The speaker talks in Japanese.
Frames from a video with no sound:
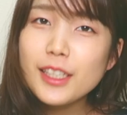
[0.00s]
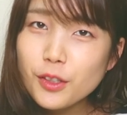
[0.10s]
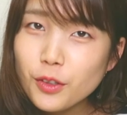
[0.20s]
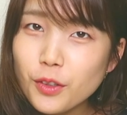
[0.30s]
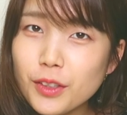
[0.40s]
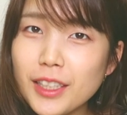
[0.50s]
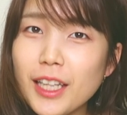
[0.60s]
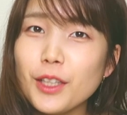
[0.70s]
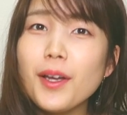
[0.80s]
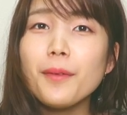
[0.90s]
最初の
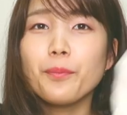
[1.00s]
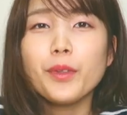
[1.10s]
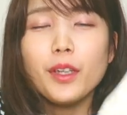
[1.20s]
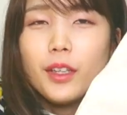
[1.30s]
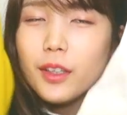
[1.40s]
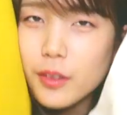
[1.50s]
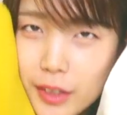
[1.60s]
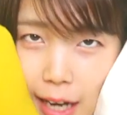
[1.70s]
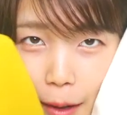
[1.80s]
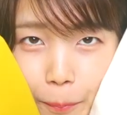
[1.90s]
コーディネートは、
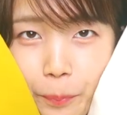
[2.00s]
こちら